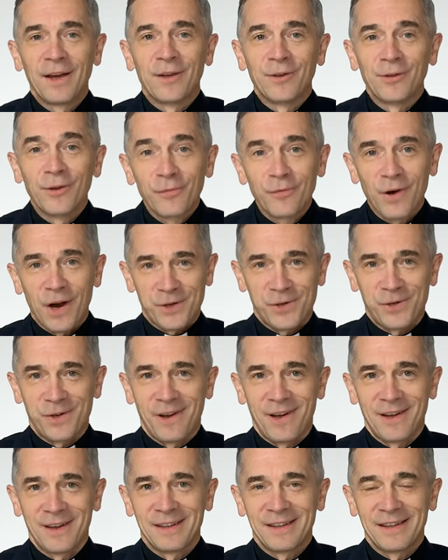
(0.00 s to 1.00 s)
No właśnie,
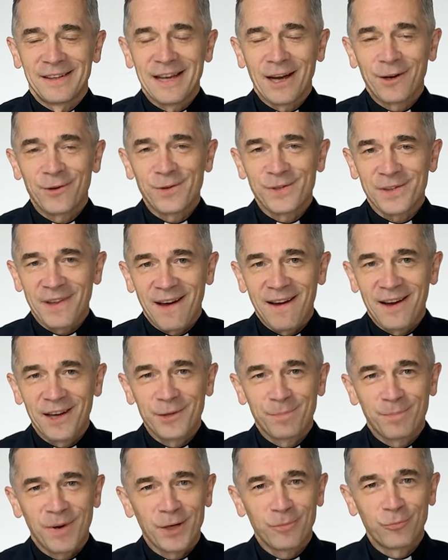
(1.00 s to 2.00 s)
jakoś
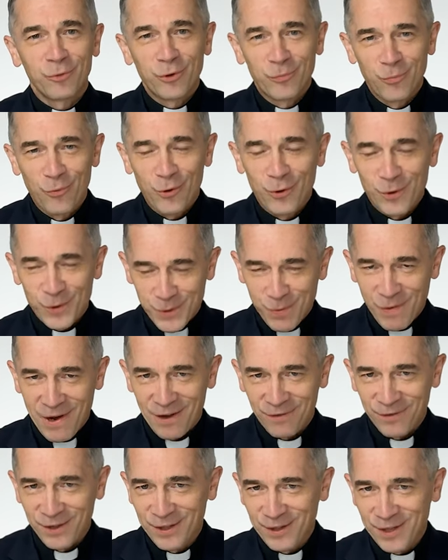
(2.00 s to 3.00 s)
tak Pan Bóg
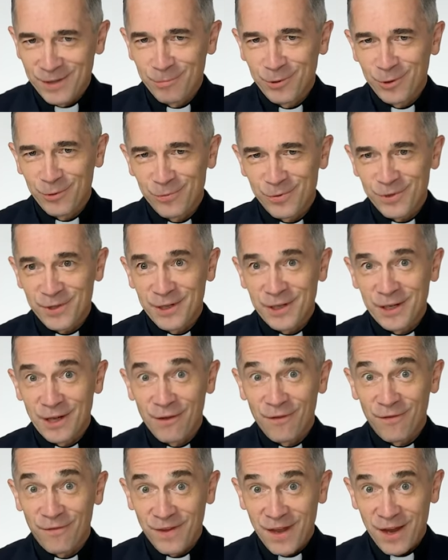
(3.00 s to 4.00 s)
błogosławi tym, którzy
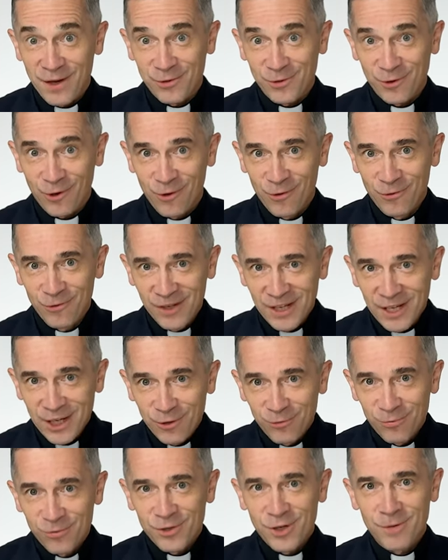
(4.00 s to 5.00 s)
wierzą i
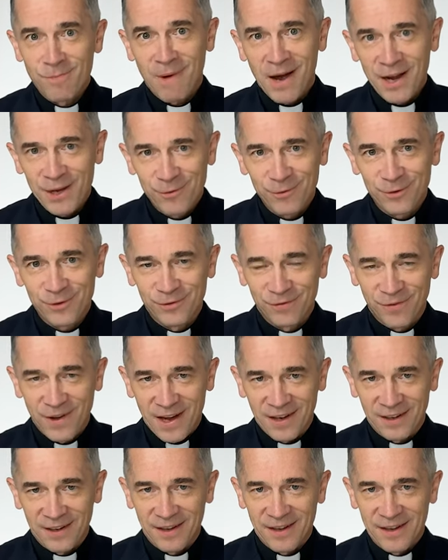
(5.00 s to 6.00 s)
którzy mają
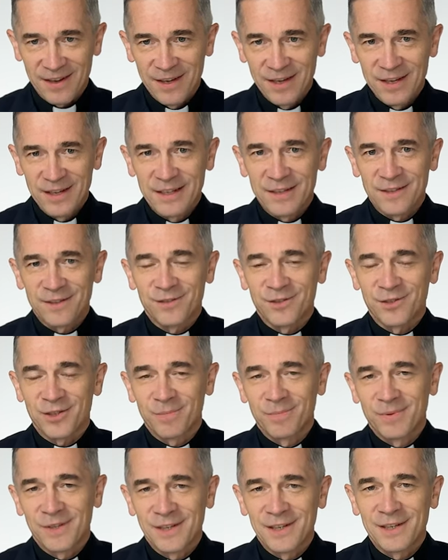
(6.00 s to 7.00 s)
odwagę
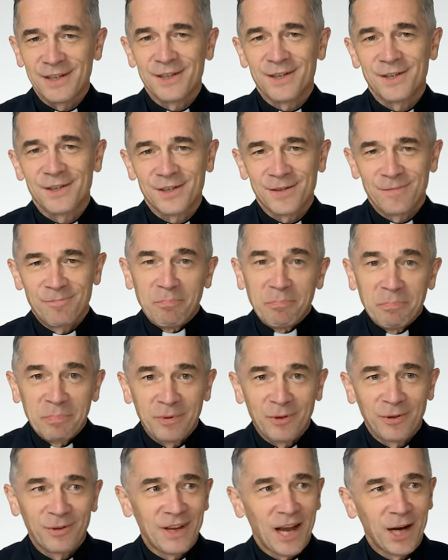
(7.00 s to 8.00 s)
żeby,
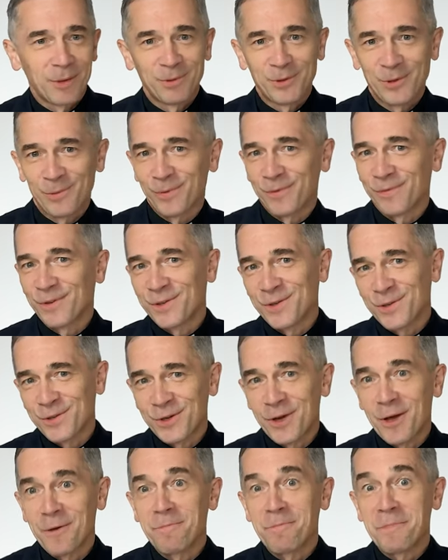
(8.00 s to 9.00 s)
no jakby to
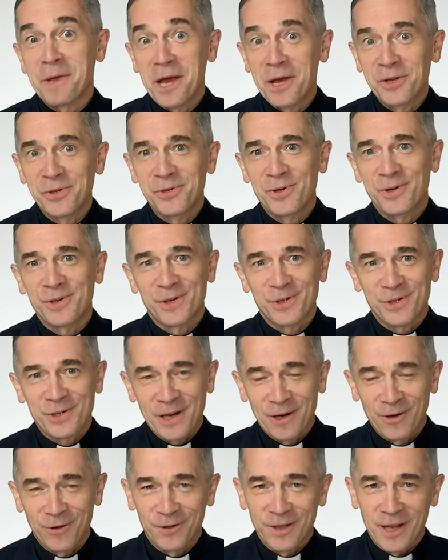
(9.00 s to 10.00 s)
powiedzieć, mieć
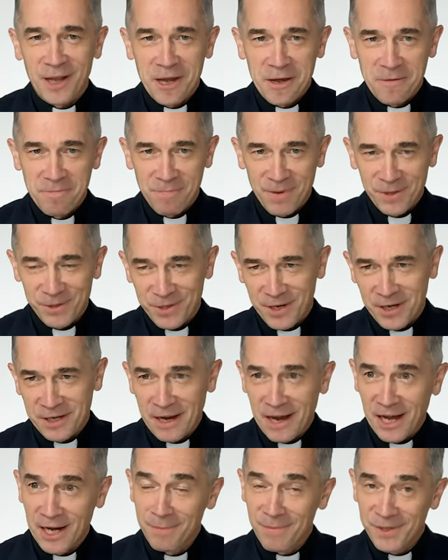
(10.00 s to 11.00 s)
szalone
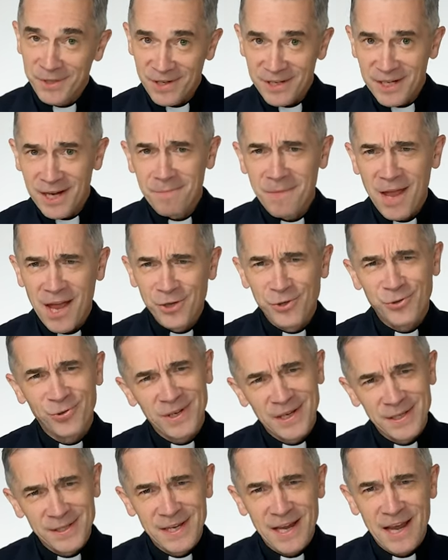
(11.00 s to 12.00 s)
marzenia. Ale marzenie mieć to
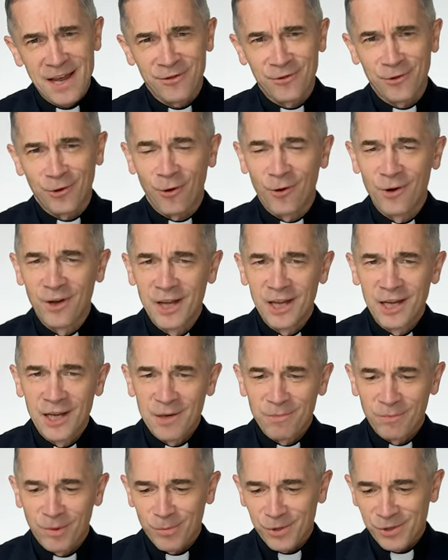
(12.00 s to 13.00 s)
jest jedno,
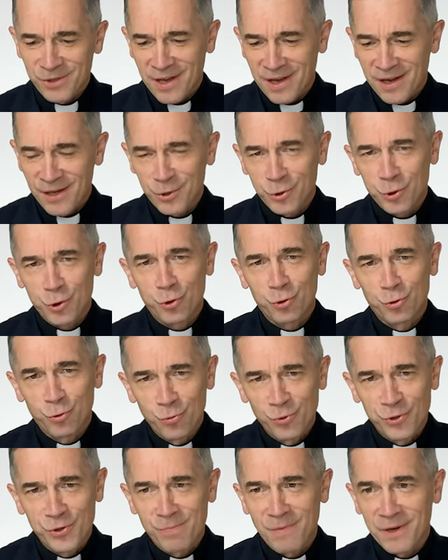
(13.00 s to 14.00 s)
bo można
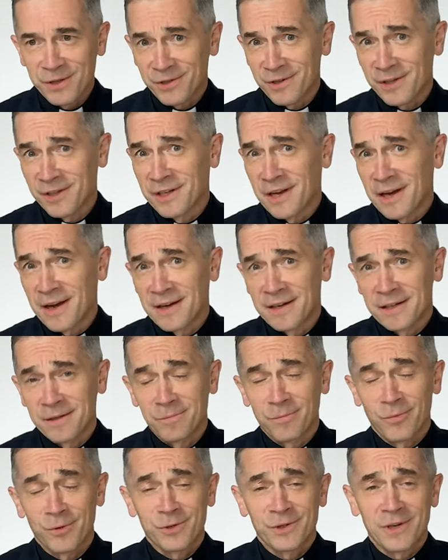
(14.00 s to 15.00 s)
snuć marzenia,
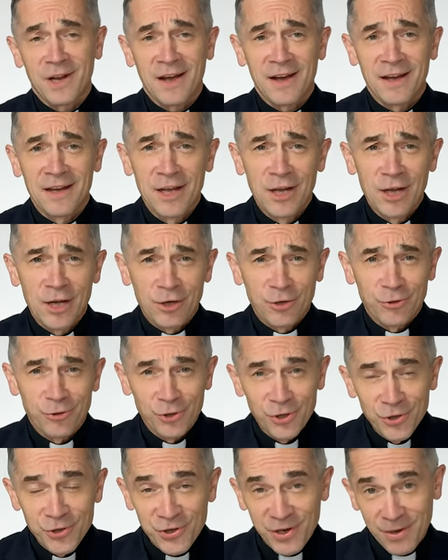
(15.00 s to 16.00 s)
można
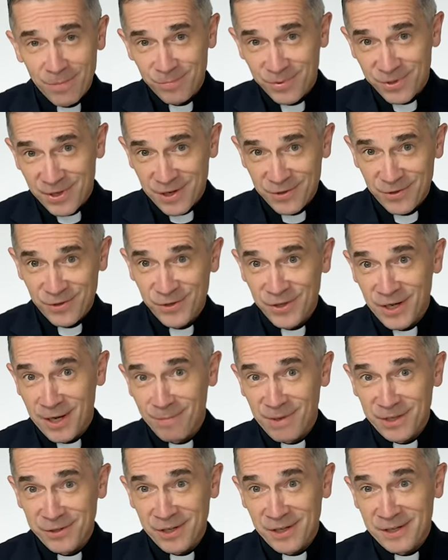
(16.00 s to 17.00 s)
życie przeżyć na
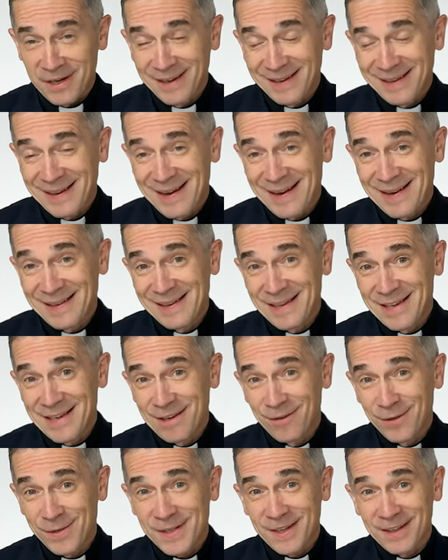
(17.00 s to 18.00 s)
marzeniach,
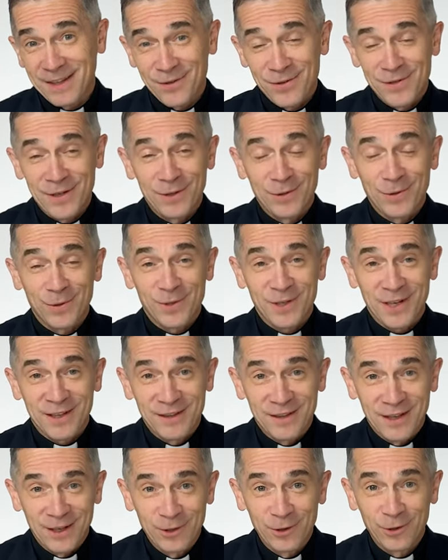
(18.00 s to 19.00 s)
ale ostatecznie do
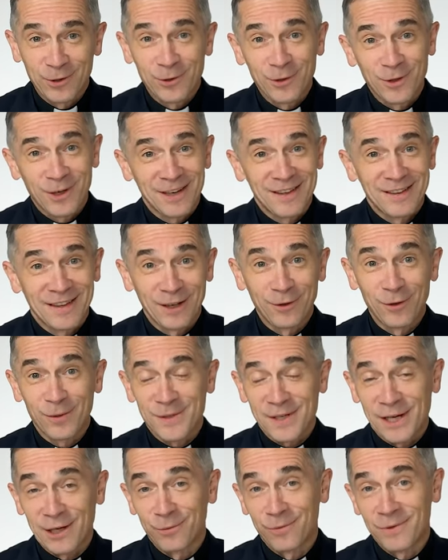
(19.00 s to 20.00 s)
żadnego konkretnego
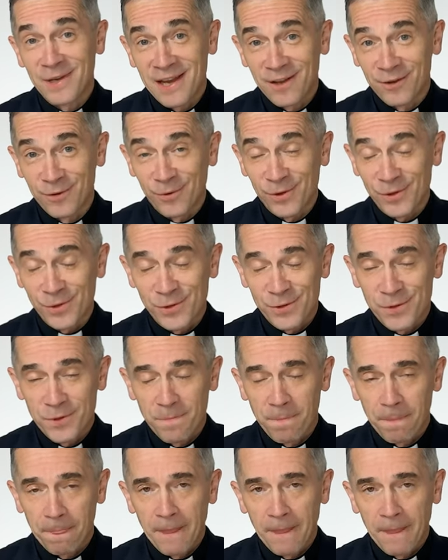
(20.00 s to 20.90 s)
celu nie dojść.